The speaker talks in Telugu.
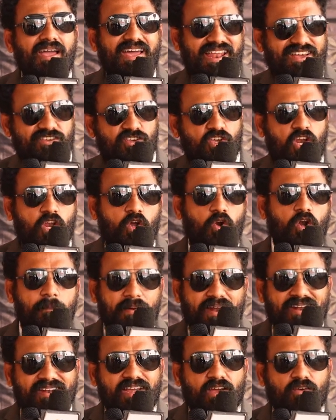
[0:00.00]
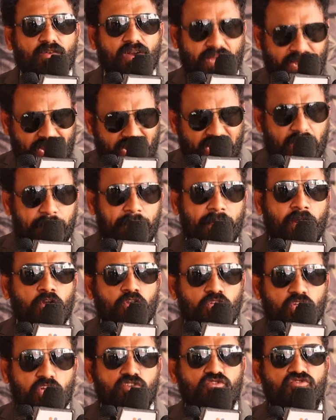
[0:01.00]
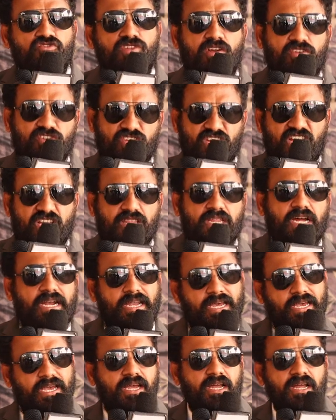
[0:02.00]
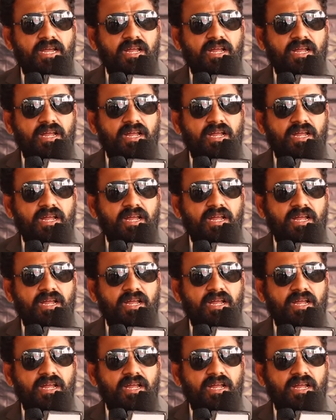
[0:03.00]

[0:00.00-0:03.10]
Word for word: ఎలక్షన్లు కూడా పెట్టనీయకుండా ఇలాంటి పనులు చేస్తున్నారు చేయొద్దండి